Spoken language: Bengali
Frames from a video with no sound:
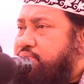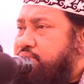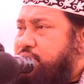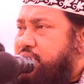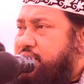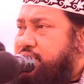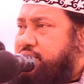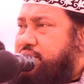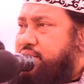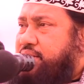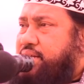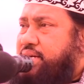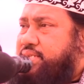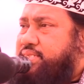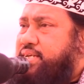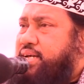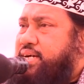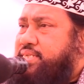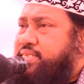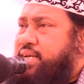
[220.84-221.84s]
মানতে
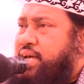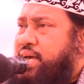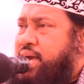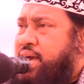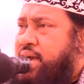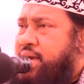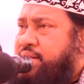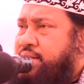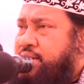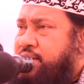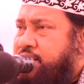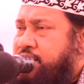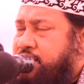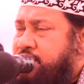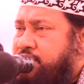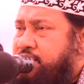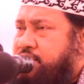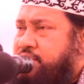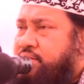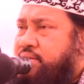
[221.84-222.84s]
রাজি আছেন
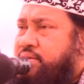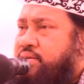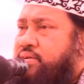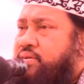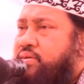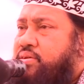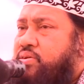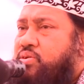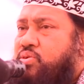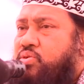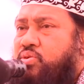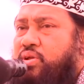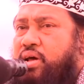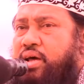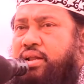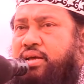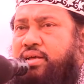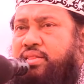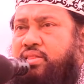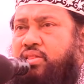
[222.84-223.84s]

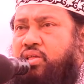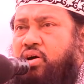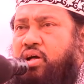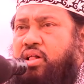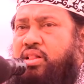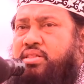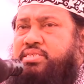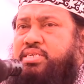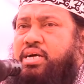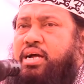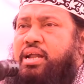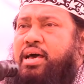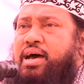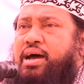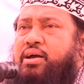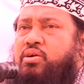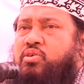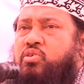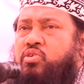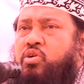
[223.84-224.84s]
কোরআনের দল ছাড়া
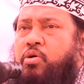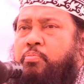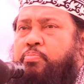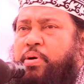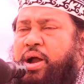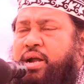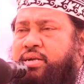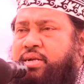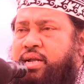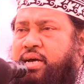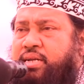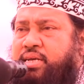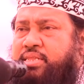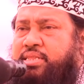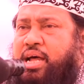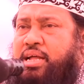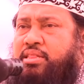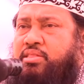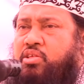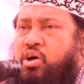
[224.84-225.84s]
কোন পান্ডা
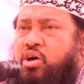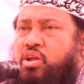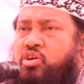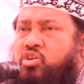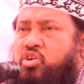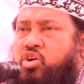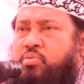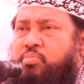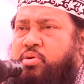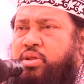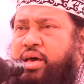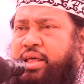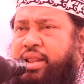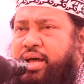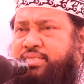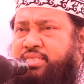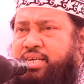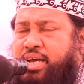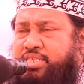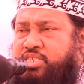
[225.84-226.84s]
নেতার দল করবো না
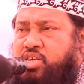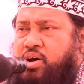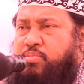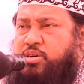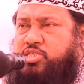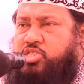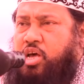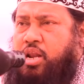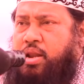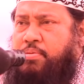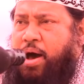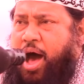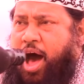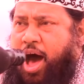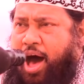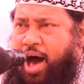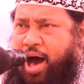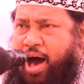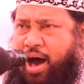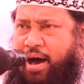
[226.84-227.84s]
রাজি আছো
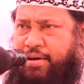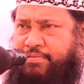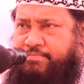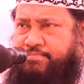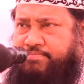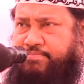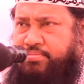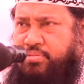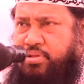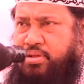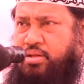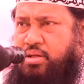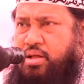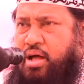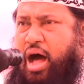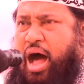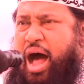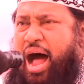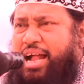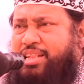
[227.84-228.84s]
মুসলমান
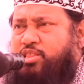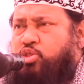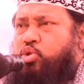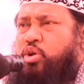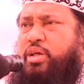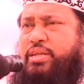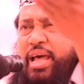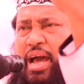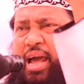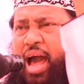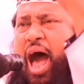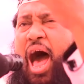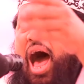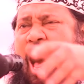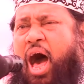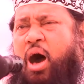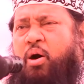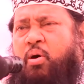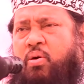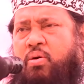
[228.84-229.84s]
হাত তুলে
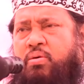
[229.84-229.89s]
দেখাও